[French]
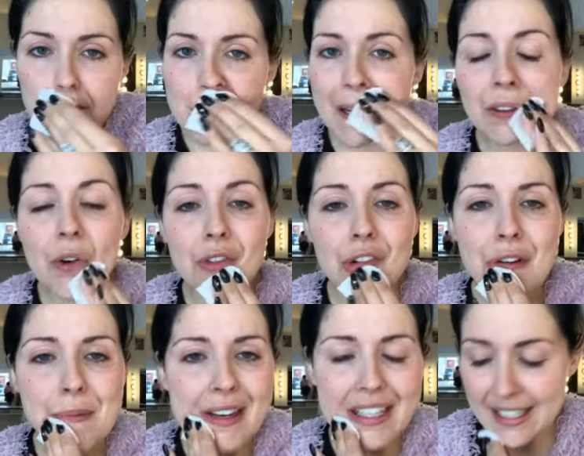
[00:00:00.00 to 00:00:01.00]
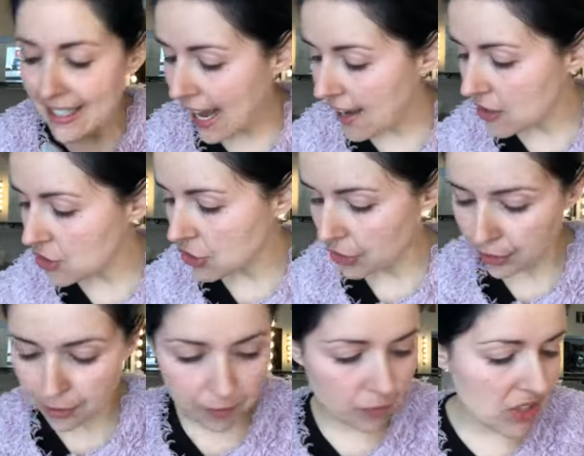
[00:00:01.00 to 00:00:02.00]
quand on veut un maquillage,
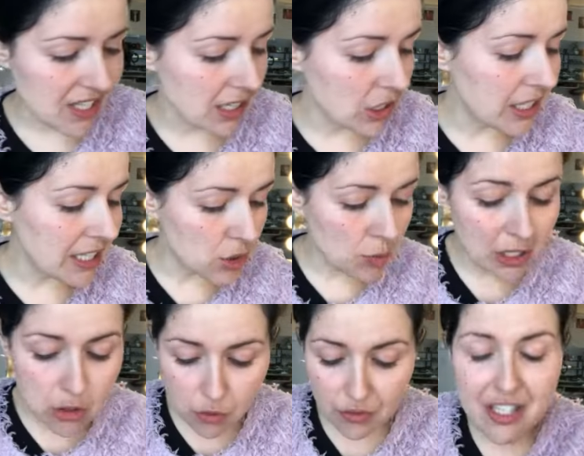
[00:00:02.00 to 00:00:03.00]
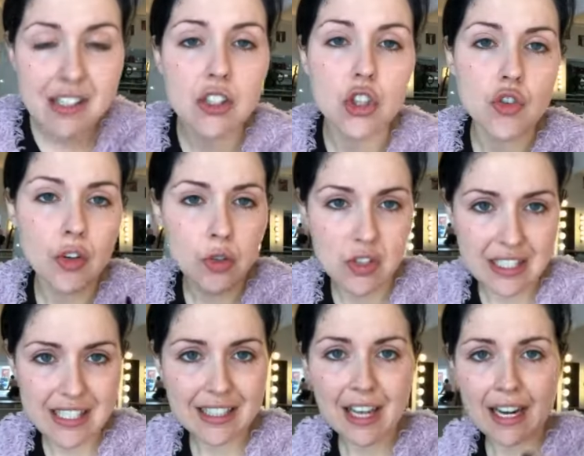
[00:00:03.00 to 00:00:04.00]
euh, les huiles, souvent, c'est ce que je vais
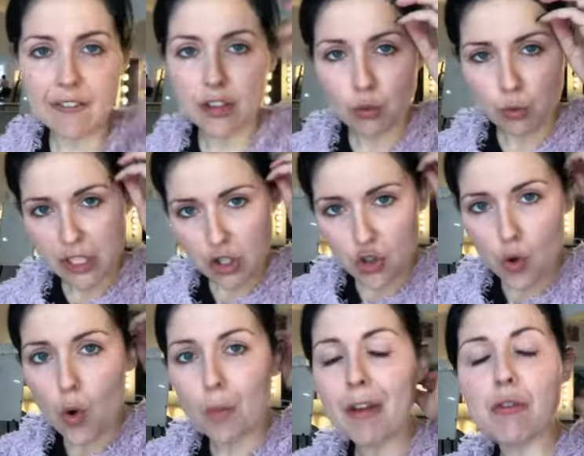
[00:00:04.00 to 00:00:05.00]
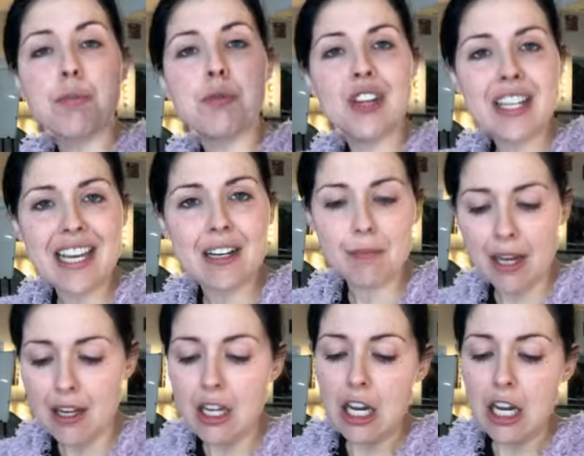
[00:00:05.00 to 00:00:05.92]
utiliser dans la vie de tous les jours, mais vous pouvez également,